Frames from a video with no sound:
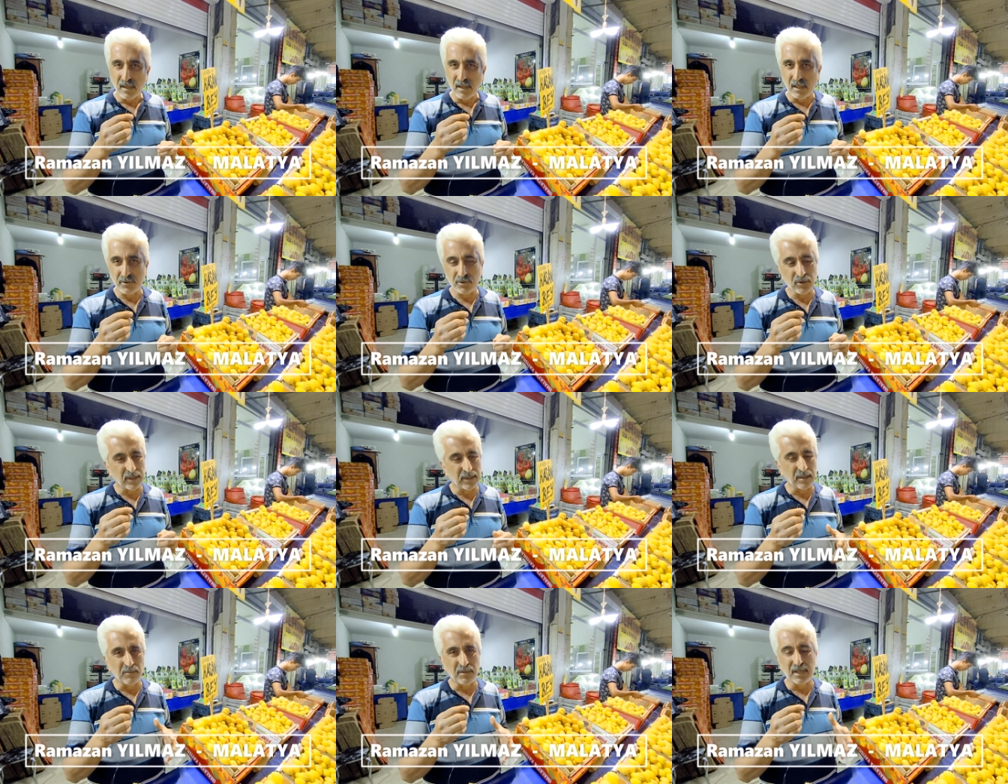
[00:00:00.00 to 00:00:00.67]
Yani
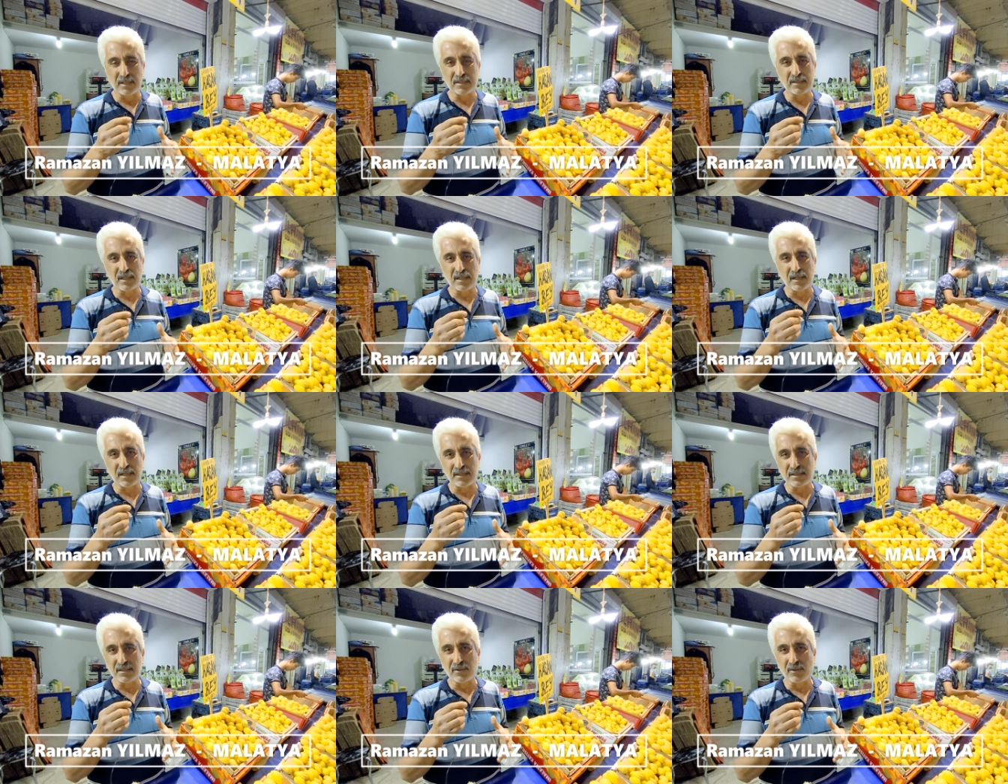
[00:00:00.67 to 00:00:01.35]
şu anda Malatya
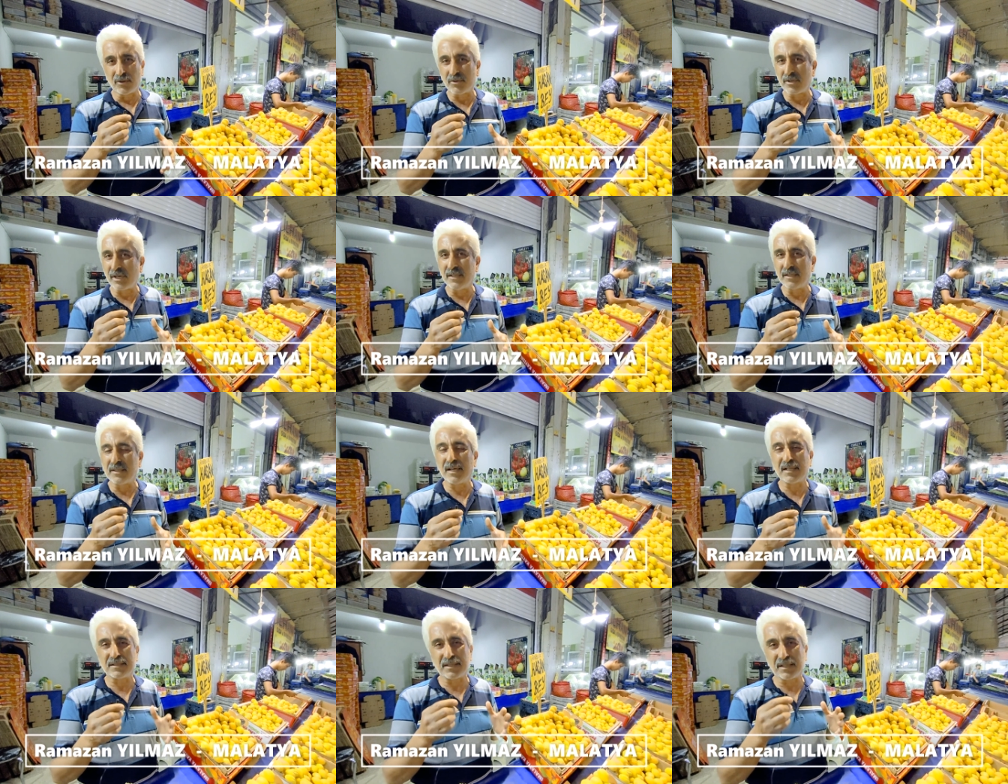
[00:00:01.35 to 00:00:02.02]
gazisinin
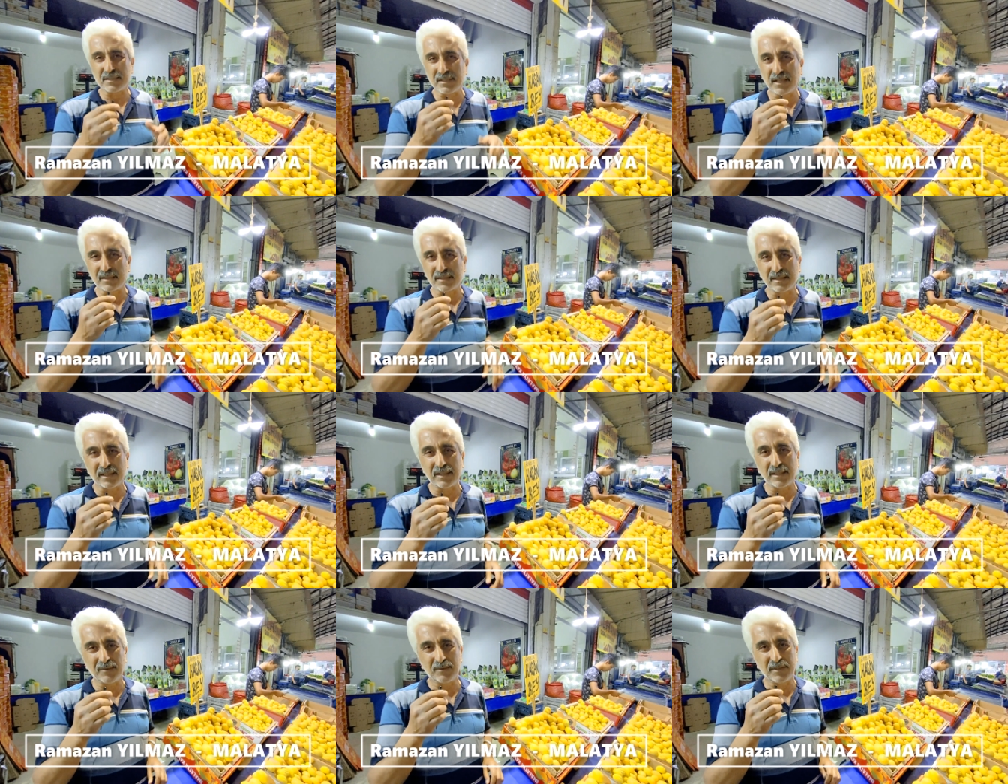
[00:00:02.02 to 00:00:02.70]
organik herkes
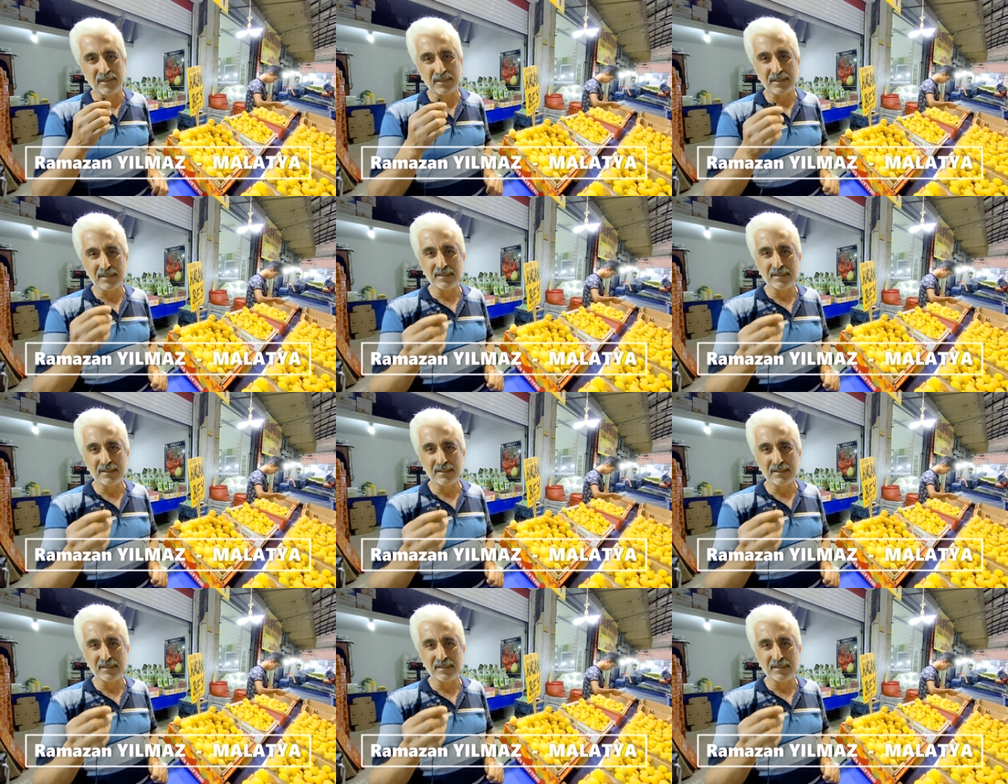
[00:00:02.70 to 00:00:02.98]
rahatla yiyebilir.